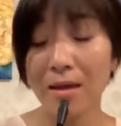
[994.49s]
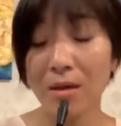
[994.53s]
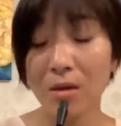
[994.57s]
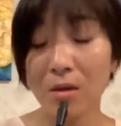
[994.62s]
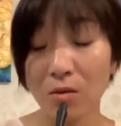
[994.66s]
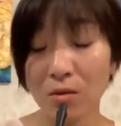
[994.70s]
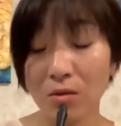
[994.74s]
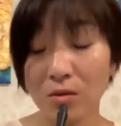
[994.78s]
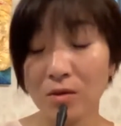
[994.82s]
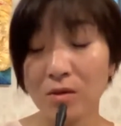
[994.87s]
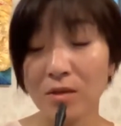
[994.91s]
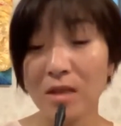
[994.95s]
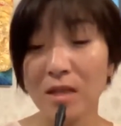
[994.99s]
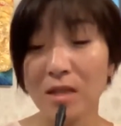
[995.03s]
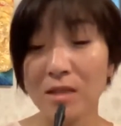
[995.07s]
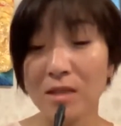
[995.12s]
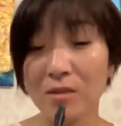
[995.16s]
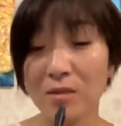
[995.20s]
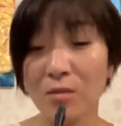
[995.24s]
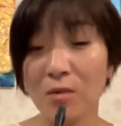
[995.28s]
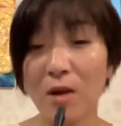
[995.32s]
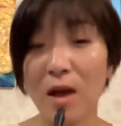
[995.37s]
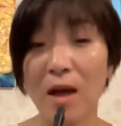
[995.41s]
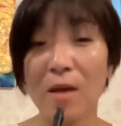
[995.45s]
教授た
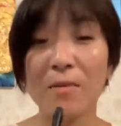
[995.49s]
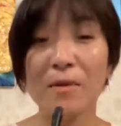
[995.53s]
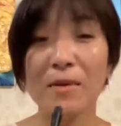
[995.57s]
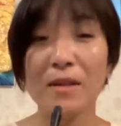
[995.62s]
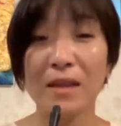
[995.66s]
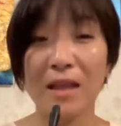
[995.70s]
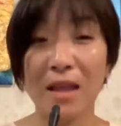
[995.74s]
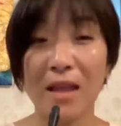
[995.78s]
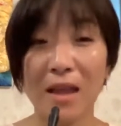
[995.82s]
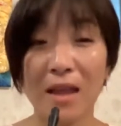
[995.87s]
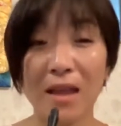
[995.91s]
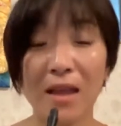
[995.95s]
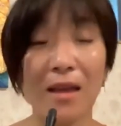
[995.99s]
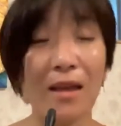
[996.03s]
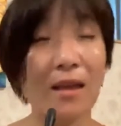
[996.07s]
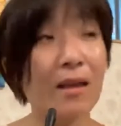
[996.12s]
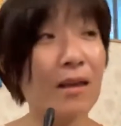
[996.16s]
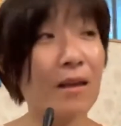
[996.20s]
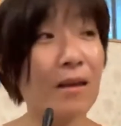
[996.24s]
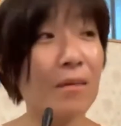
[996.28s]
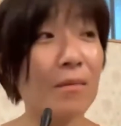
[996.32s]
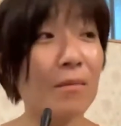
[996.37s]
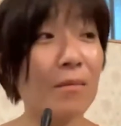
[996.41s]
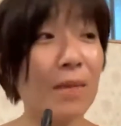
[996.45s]
ちも浴びて、
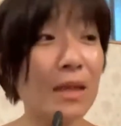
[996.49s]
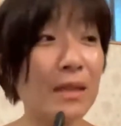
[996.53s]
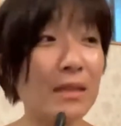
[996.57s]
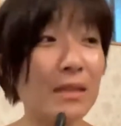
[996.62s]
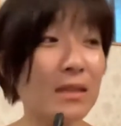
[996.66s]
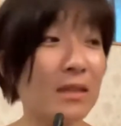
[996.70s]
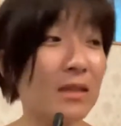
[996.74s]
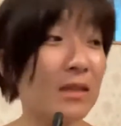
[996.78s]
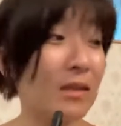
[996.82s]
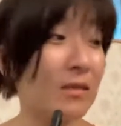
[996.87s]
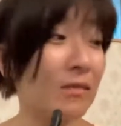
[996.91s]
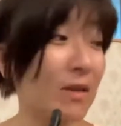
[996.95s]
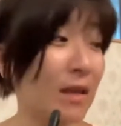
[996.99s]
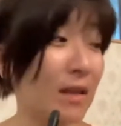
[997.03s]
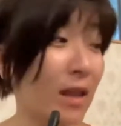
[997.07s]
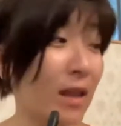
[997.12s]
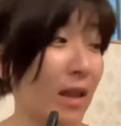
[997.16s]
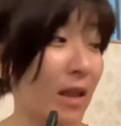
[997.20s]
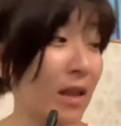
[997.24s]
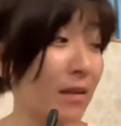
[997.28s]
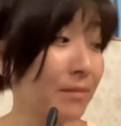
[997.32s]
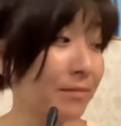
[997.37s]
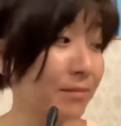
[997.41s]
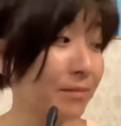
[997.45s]
町には
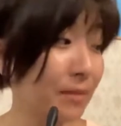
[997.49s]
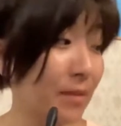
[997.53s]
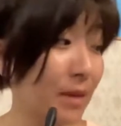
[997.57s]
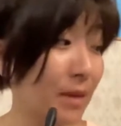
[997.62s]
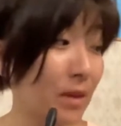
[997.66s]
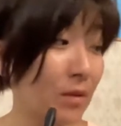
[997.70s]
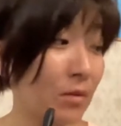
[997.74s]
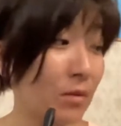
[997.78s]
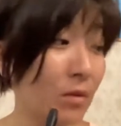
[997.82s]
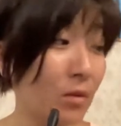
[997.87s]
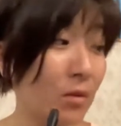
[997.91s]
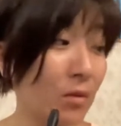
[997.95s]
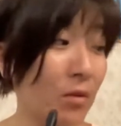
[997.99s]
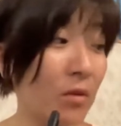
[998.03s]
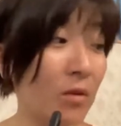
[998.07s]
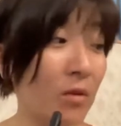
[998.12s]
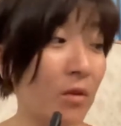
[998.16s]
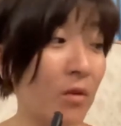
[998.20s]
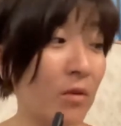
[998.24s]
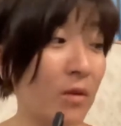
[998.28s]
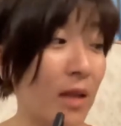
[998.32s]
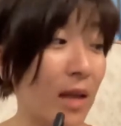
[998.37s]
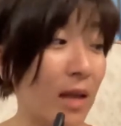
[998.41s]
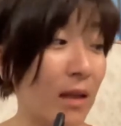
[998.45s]
ねその農
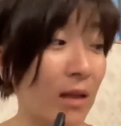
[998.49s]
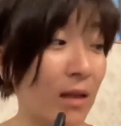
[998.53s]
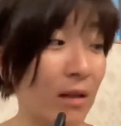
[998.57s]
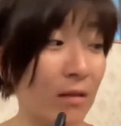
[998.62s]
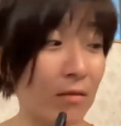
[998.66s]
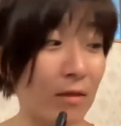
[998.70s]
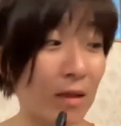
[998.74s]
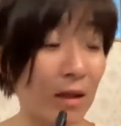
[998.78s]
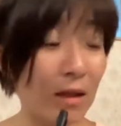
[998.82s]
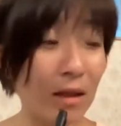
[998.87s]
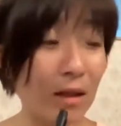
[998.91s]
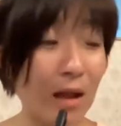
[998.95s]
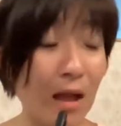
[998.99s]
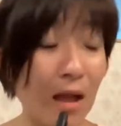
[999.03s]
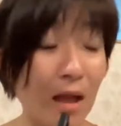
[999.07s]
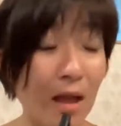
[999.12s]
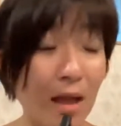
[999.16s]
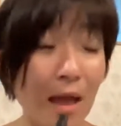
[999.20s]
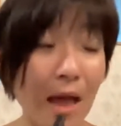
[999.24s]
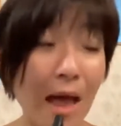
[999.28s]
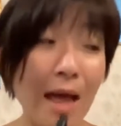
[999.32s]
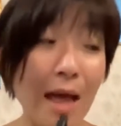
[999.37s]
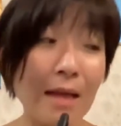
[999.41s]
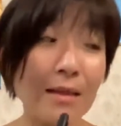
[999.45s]
業大学だから
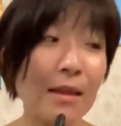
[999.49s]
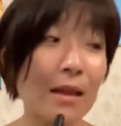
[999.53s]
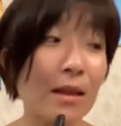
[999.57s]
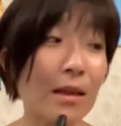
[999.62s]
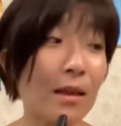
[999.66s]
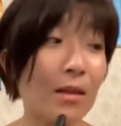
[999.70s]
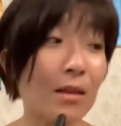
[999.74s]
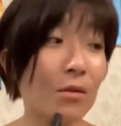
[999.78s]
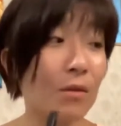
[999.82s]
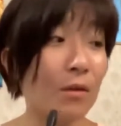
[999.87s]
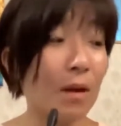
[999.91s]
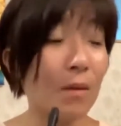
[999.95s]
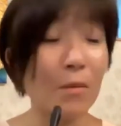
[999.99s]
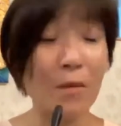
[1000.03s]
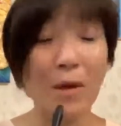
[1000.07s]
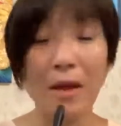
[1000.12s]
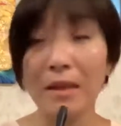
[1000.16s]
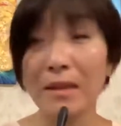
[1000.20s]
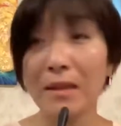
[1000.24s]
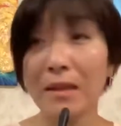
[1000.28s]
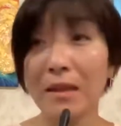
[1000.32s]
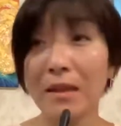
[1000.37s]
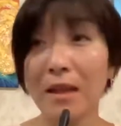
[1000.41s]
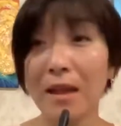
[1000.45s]
畑とかも
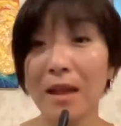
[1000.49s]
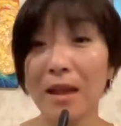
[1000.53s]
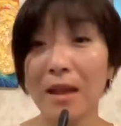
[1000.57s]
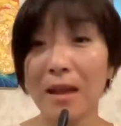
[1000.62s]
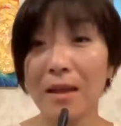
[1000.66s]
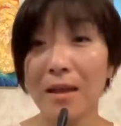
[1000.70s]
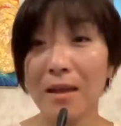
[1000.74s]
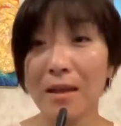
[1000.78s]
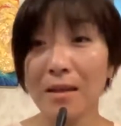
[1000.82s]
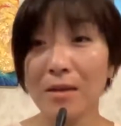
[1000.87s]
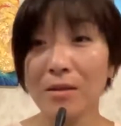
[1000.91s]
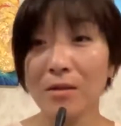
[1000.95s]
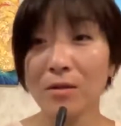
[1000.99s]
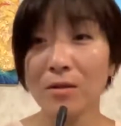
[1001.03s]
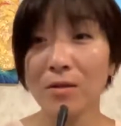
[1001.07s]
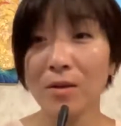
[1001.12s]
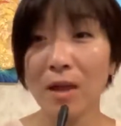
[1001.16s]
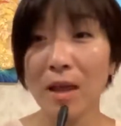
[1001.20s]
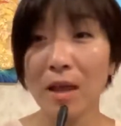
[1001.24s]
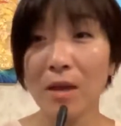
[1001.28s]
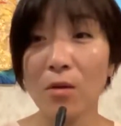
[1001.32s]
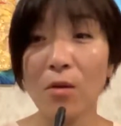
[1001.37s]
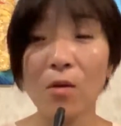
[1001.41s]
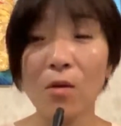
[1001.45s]
あって、そ
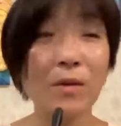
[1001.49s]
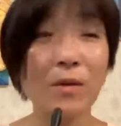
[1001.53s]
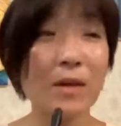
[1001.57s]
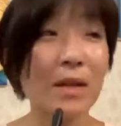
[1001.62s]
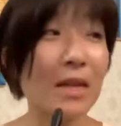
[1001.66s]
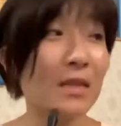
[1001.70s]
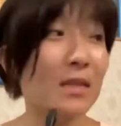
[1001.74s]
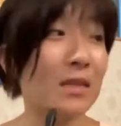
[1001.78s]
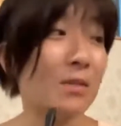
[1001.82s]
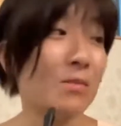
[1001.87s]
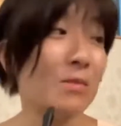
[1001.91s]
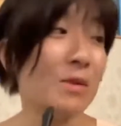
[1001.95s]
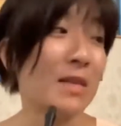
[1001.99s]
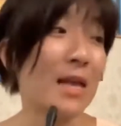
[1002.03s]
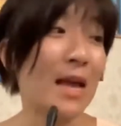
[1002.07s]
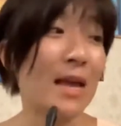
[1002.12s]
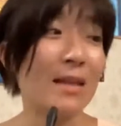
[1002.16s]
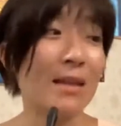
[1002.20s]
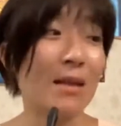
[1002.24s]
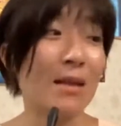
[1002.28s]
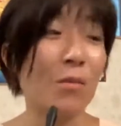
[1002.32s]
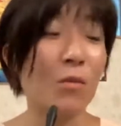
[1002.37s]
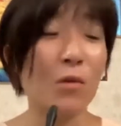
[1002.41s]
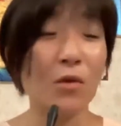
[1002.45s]
のエコビレッジみた
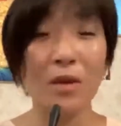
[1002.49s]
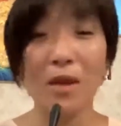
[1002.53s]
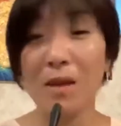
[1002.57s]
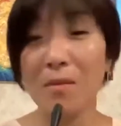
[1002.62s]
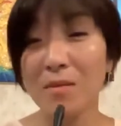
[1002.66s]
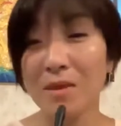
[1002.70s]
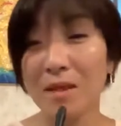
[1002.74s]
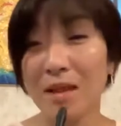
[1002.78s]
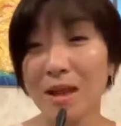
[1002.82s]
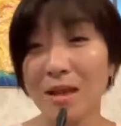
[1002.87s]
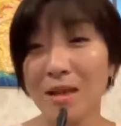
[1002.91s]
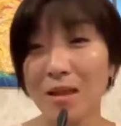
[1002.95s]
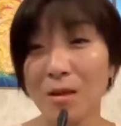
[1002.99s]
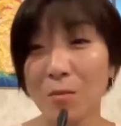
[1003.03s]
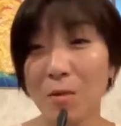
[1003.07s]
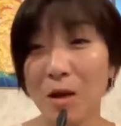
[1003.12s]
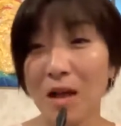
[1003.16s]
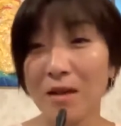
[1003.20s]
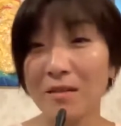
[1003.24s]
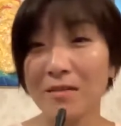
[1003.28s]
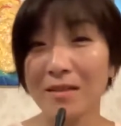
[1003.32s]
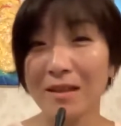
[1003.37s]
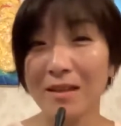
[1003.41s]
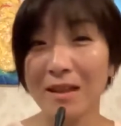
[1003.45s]
いな模型みたいなのも
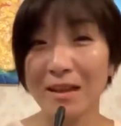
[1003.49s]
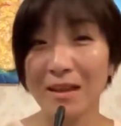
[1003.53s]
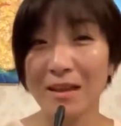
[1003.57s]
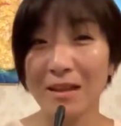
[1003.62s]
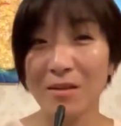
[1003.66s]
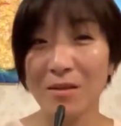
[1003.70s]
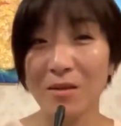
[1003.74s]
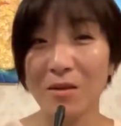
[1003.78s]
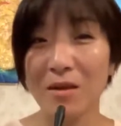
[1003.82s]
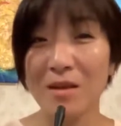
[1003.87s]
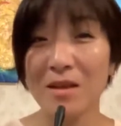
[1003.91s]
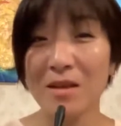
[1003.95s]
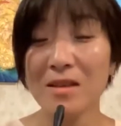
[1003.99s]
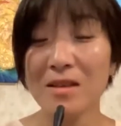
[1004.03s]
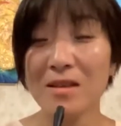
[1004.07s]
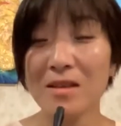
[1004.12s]
あるんだけど、